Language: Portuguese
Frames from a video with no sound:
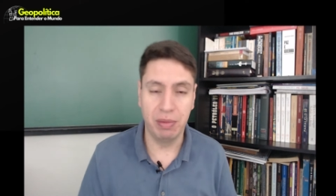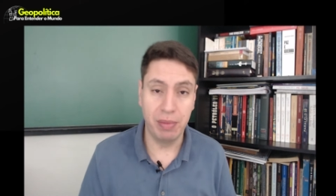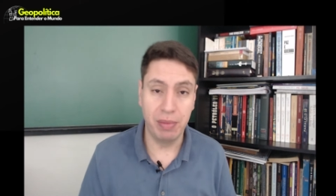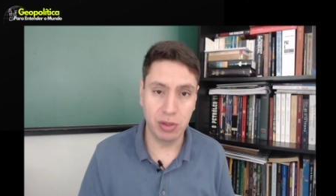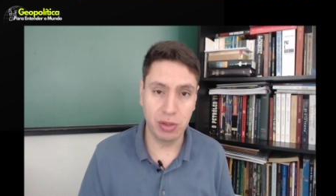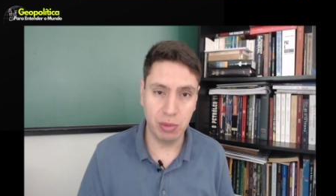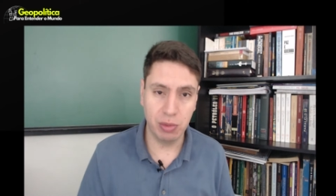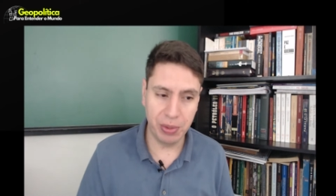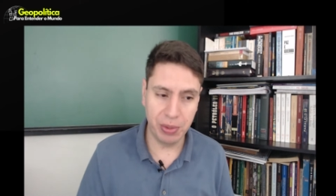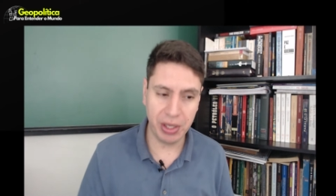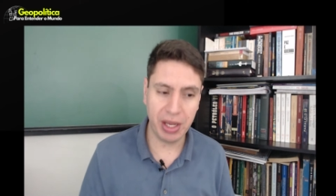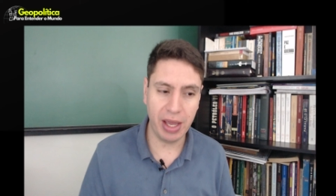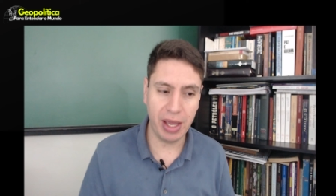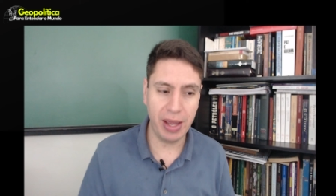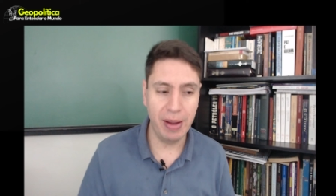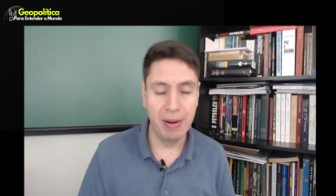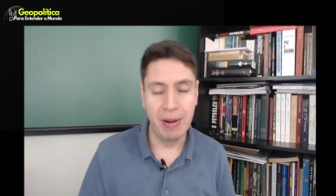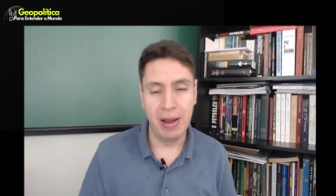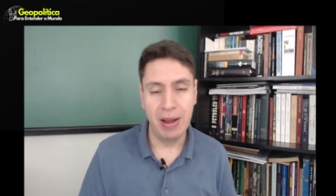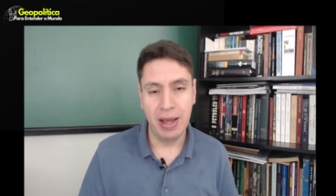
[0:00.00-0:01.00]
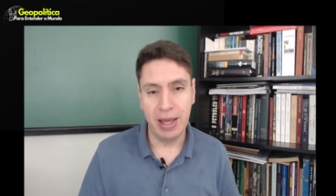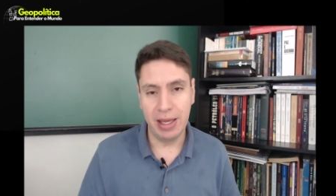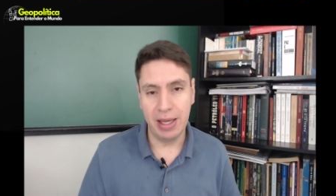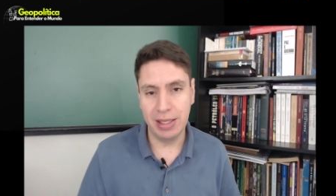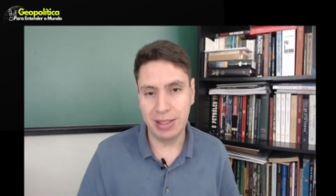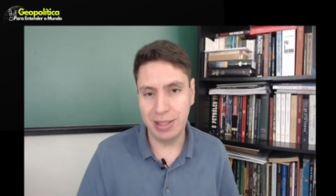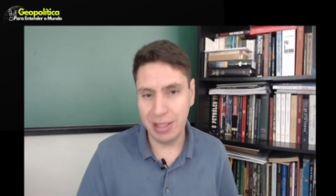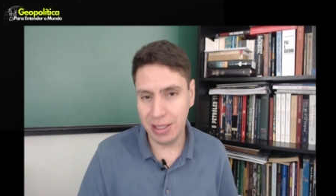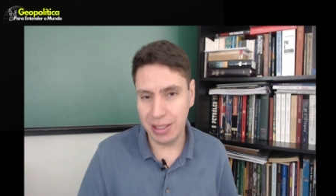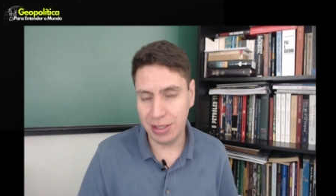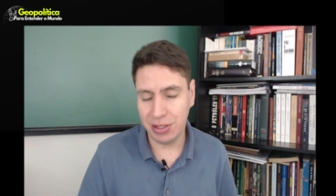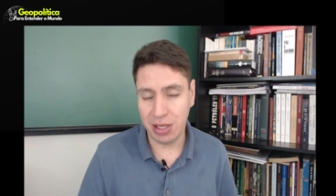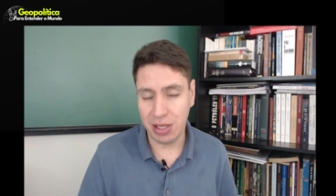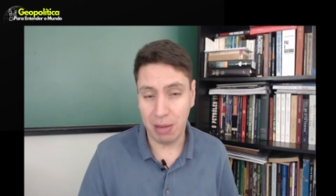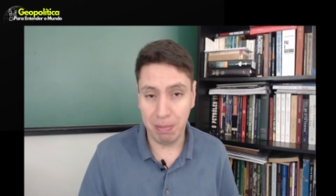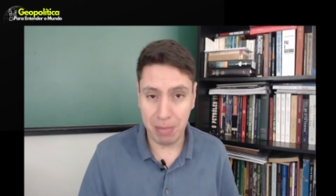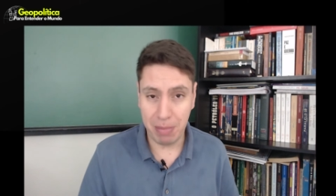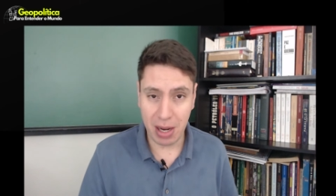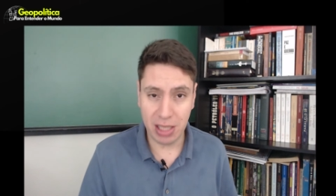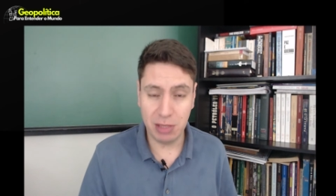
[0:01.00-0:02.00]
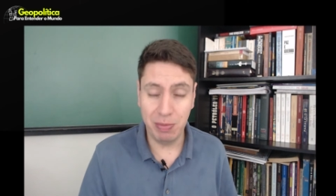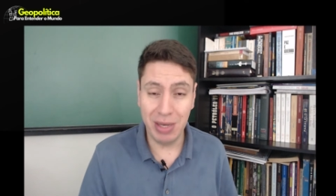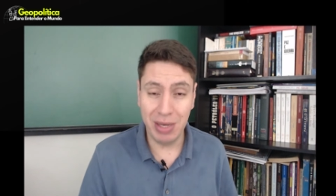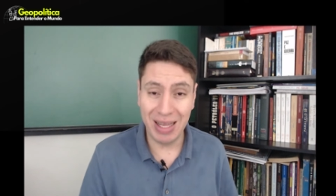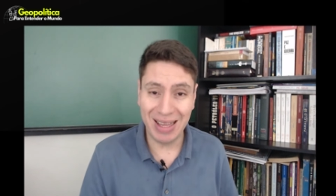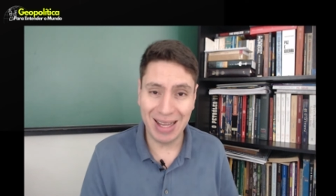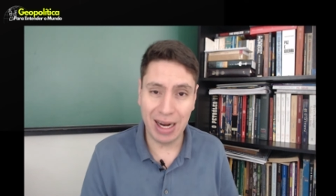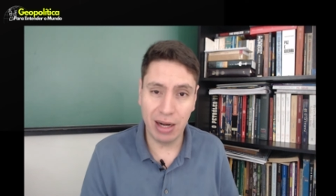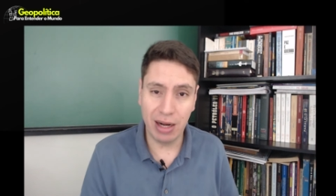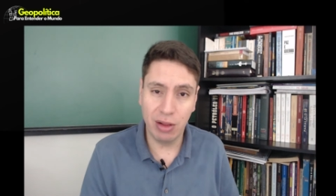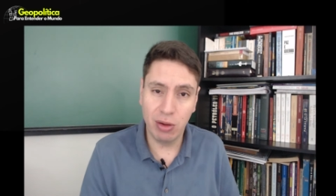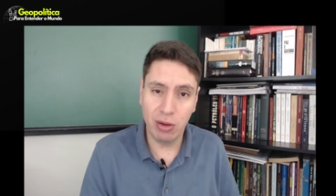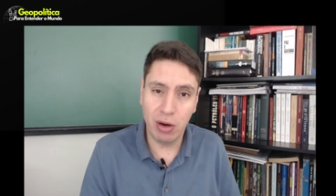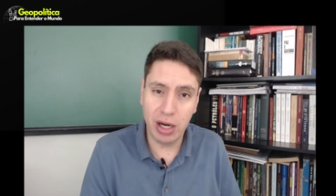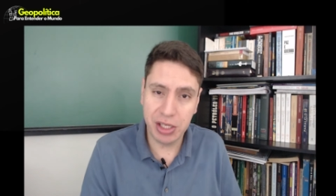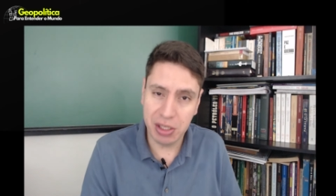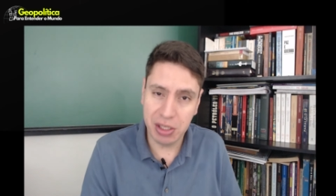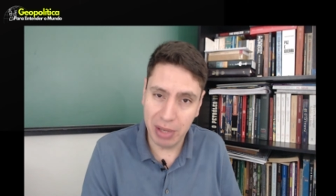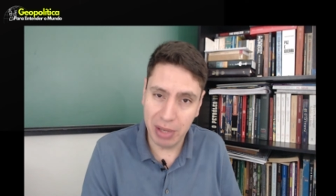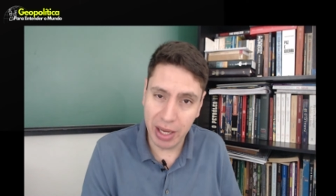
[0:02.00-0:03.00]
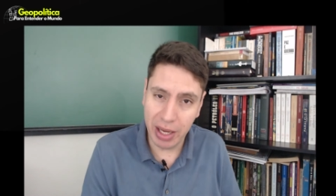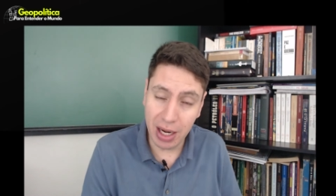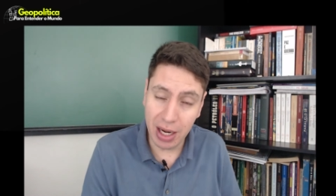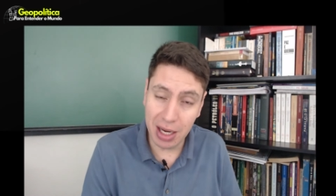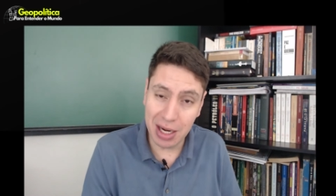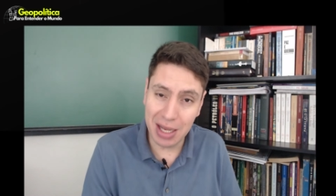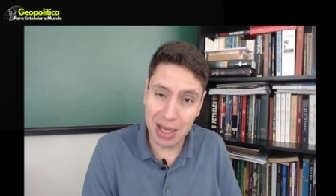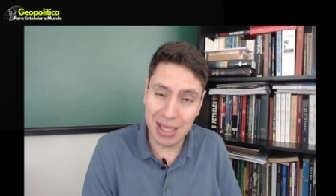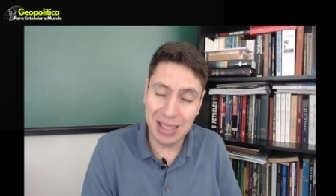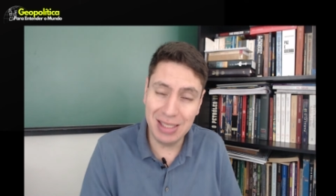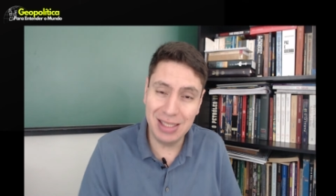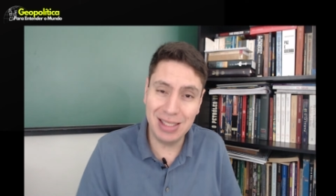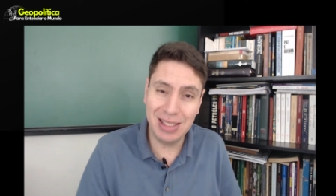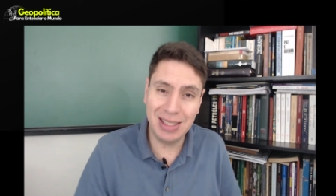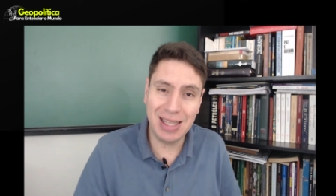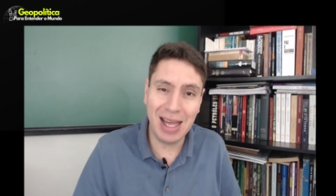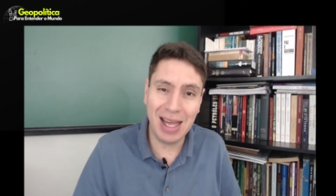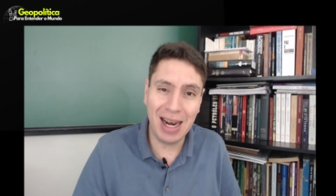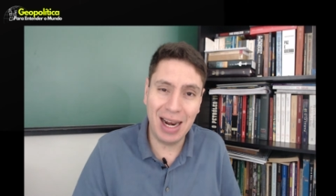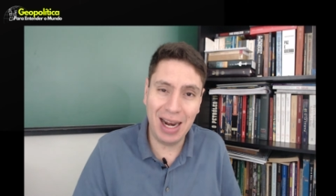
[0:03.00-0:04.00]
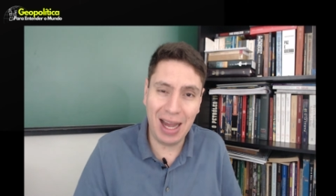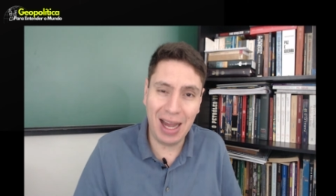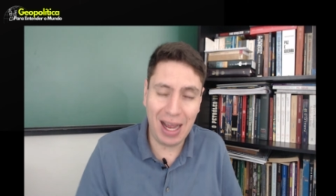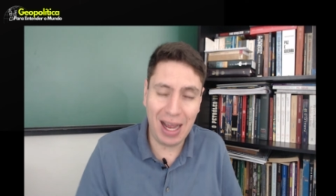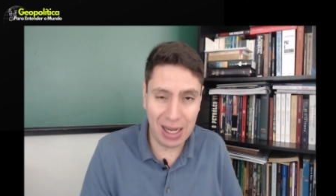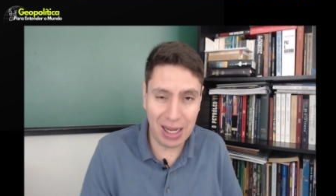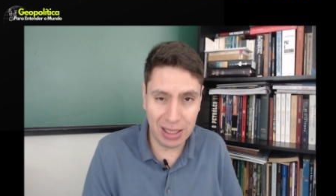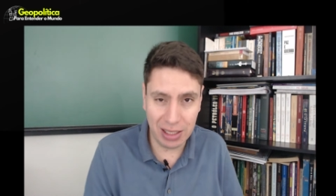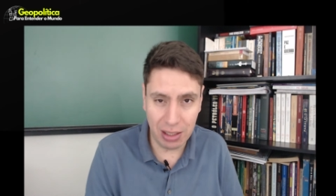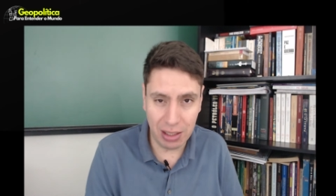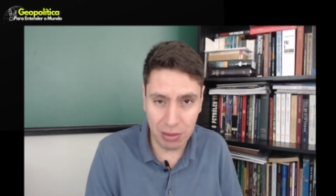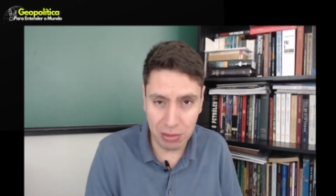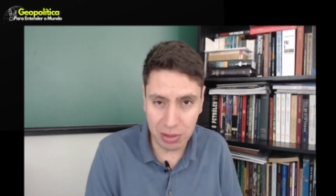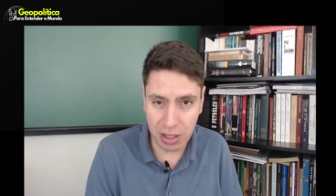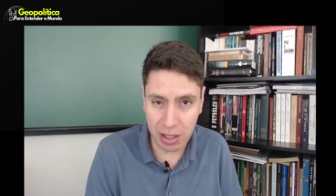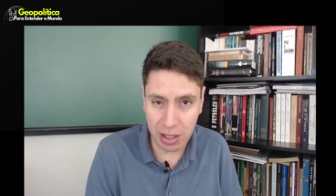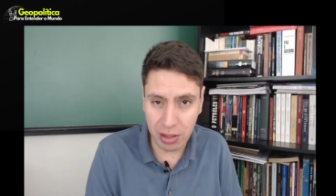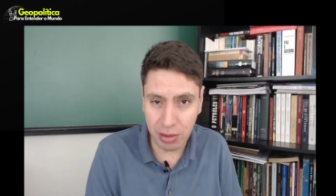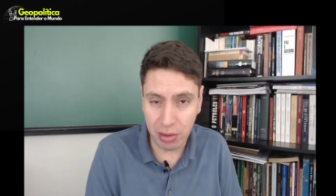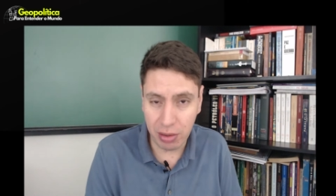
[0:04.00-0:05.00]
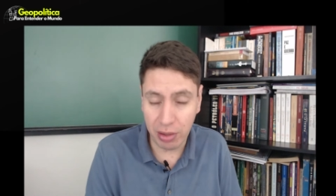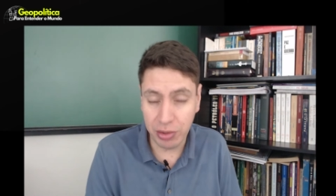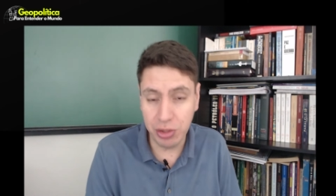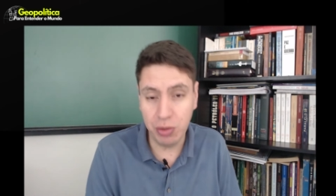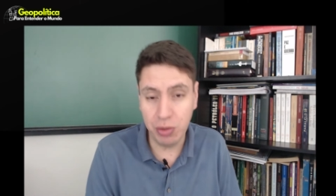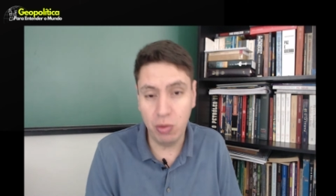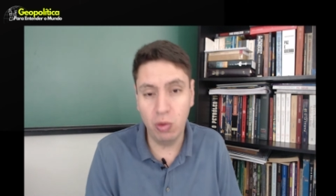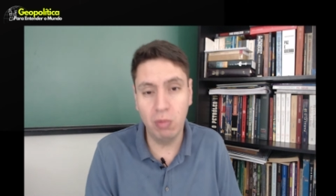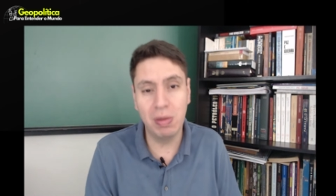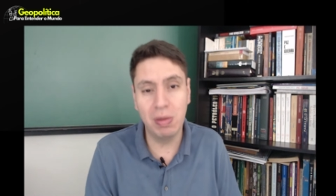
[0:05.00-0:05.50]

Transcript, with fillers: mesmo porque existe a base militar norte-americana instalada no território de Cuba